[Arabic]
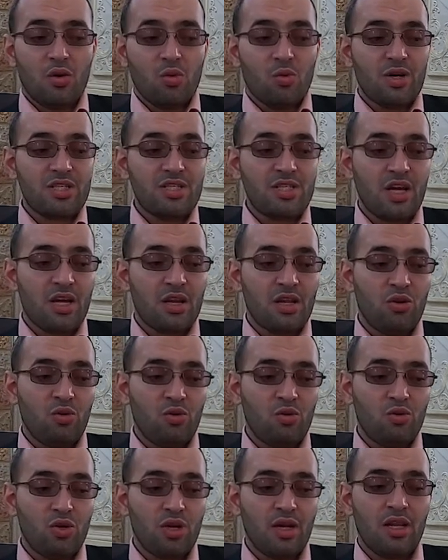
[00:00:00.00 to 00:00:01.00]

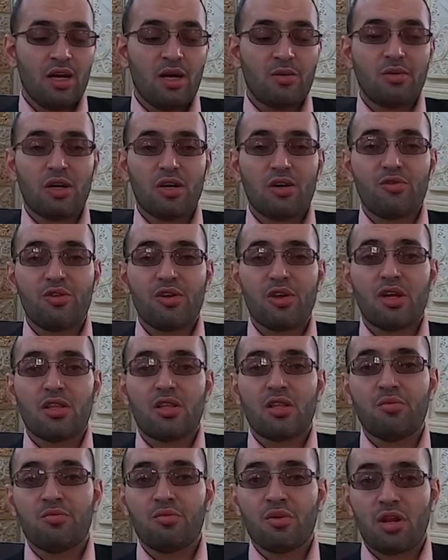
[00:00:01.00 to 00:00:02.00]
وسارعوا الى
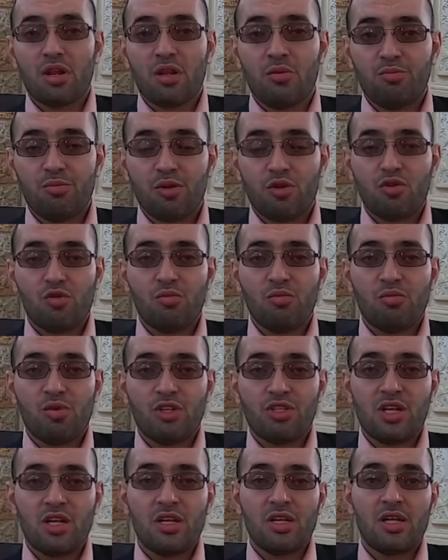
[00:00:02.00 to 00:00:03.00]
مغفره من ربكم
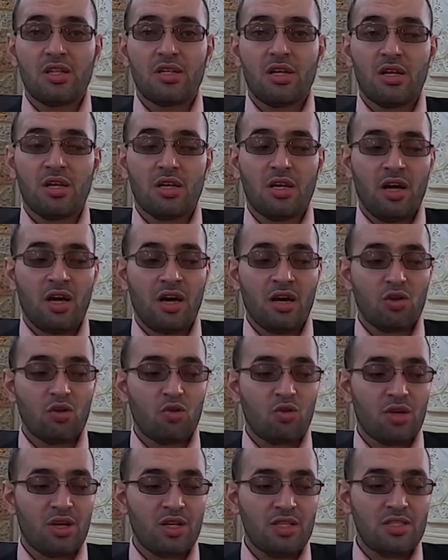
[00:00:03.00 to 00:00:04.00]
وجنه
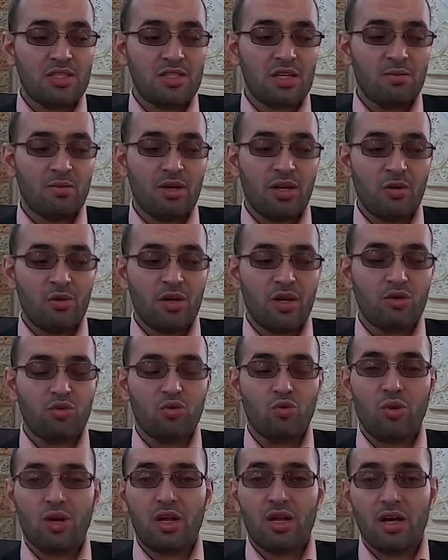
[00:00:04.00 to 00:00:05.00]
عرضها
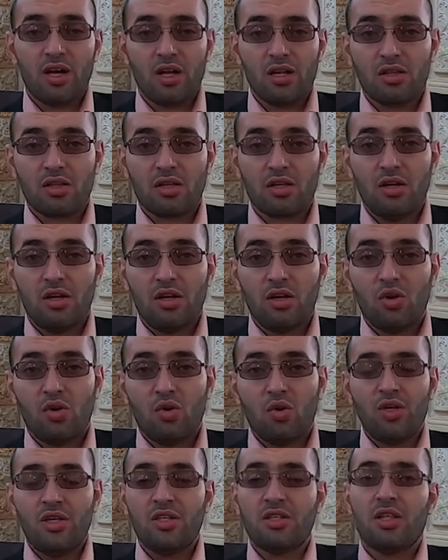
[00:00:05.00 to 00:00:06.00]
السماوات والارض
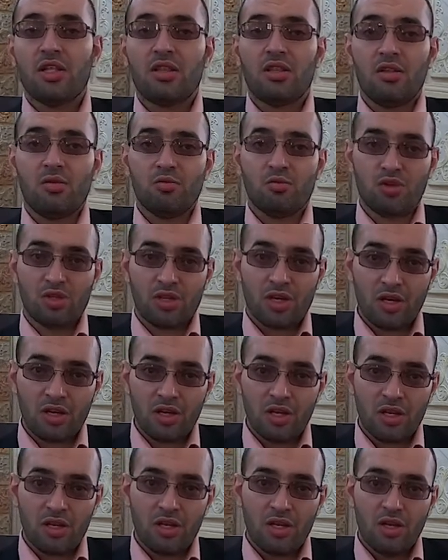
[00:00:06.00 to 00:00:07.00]
اعدت
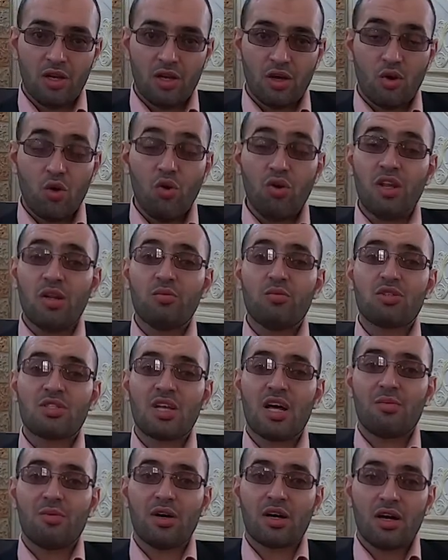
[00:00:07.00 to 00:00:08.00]
للمتقين هنا
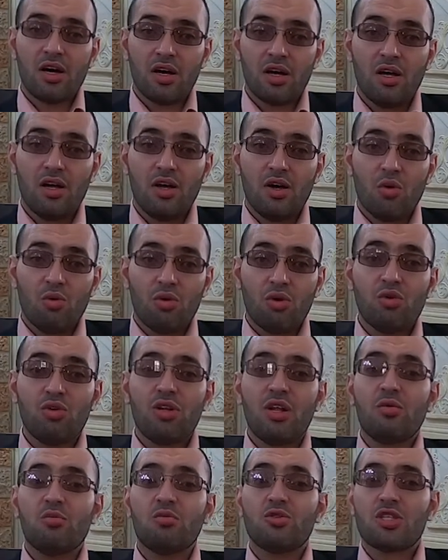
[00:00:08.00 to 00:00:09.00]
المسابقه
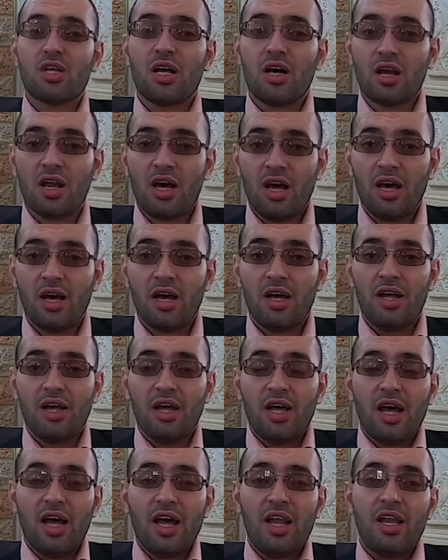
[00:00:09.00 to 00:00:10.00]
وهنا المسارعه
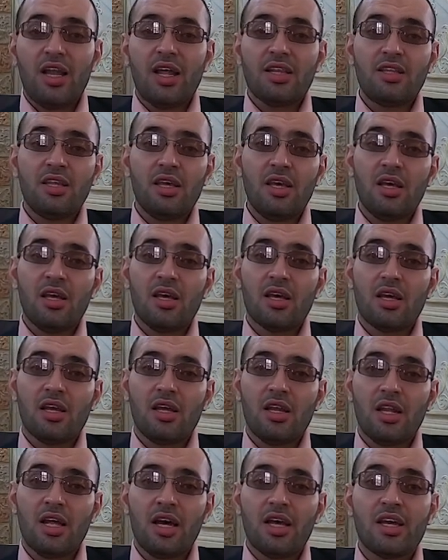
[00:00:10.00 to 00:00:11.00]
التي
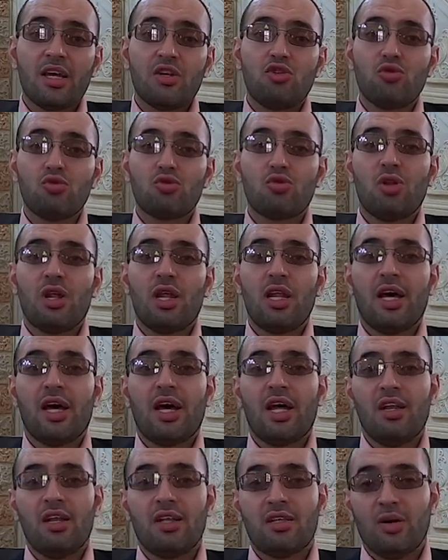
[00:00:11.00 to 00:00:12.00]
لا يجوز
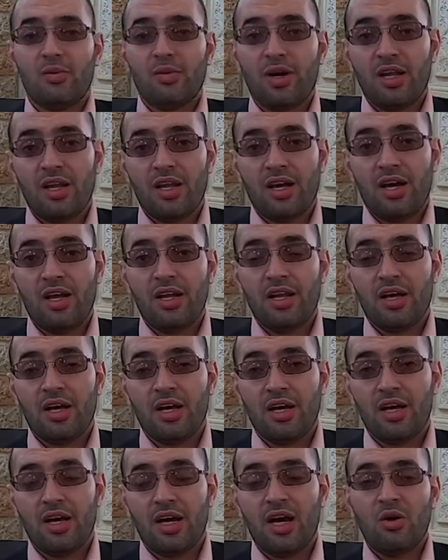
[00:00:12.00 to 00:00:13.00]
لنا ان نتوانى
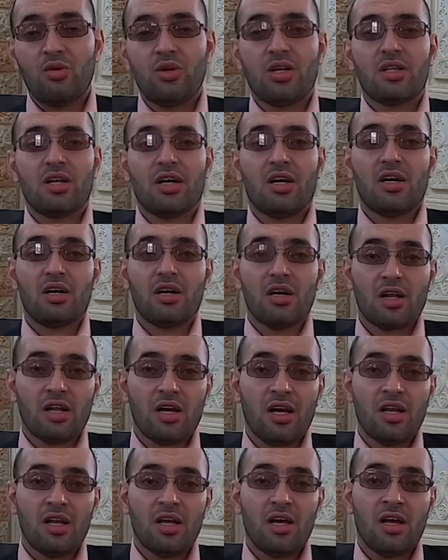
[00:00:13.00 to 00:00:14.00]
عنها او نتاخر
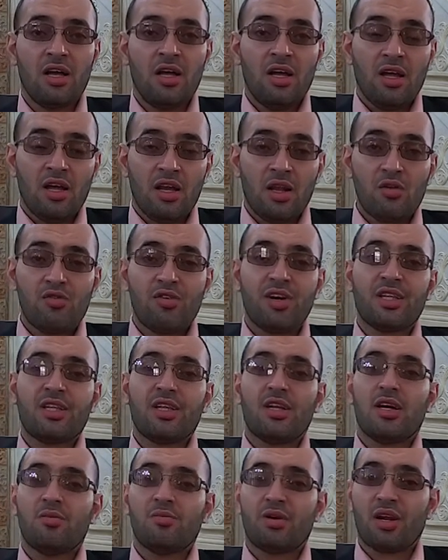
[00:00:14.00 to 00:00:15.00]
عنها لو
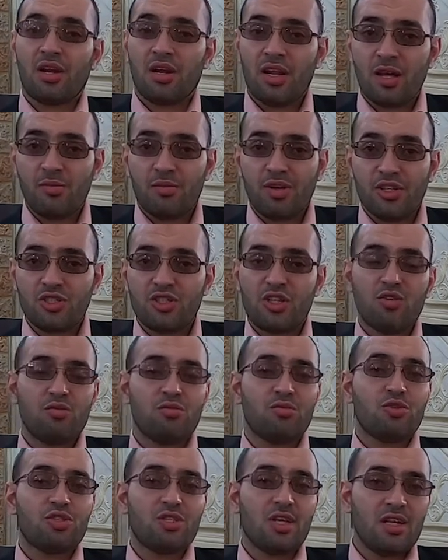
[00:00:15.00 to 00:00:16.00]
فاتنا برنامج
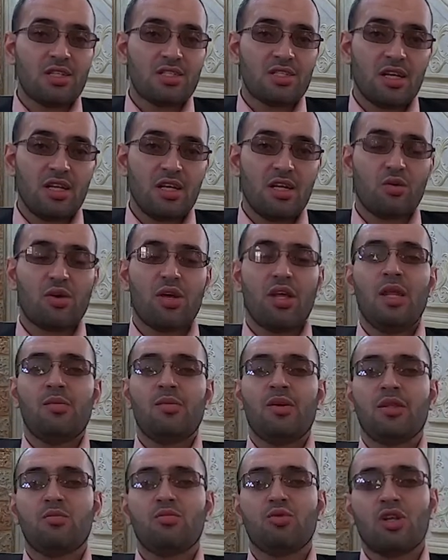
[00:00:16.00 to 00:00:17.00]
او مسلسل او
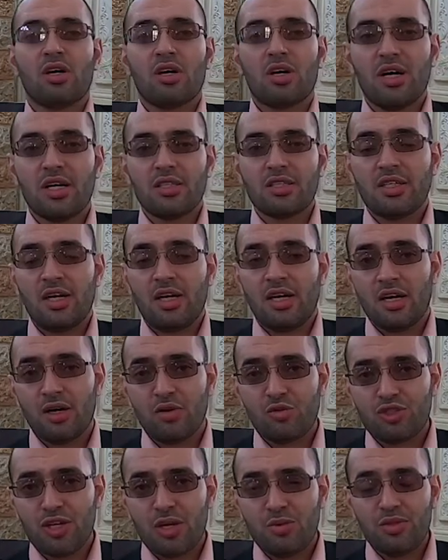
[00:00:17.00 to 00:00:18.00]
كلمات متقاطعه
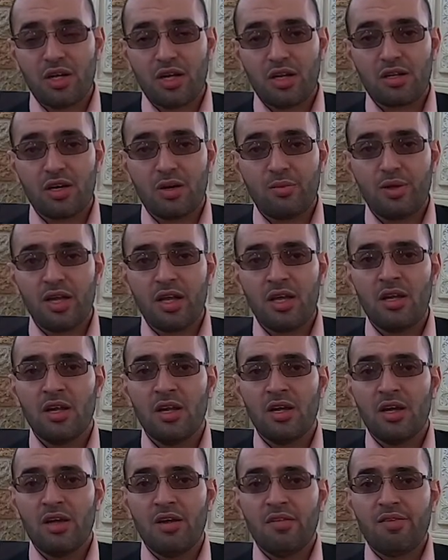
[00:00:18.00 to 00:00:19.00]
او شيء من هالقبيل
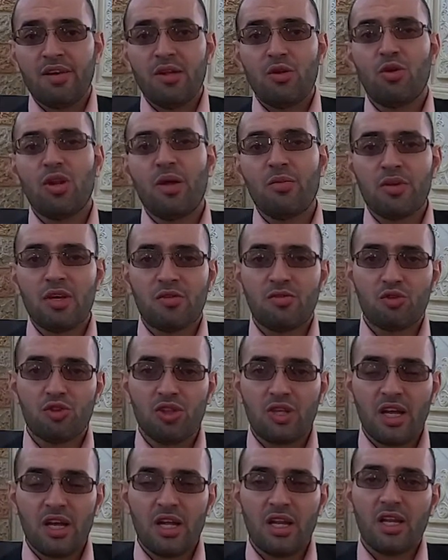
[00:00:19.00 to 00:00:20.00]
فانه لم
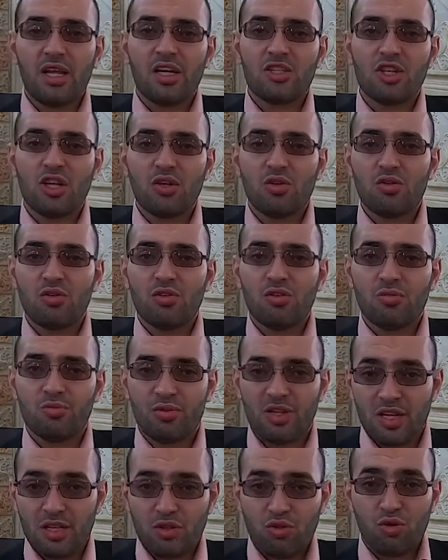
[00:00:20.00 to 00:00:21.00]
يفتنا الا شيء
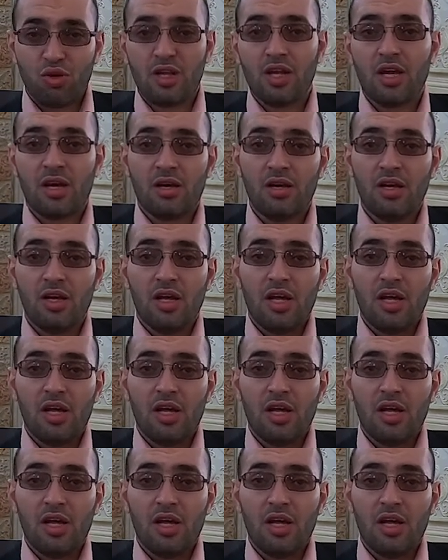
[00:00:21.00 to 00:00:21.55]
من الدنيا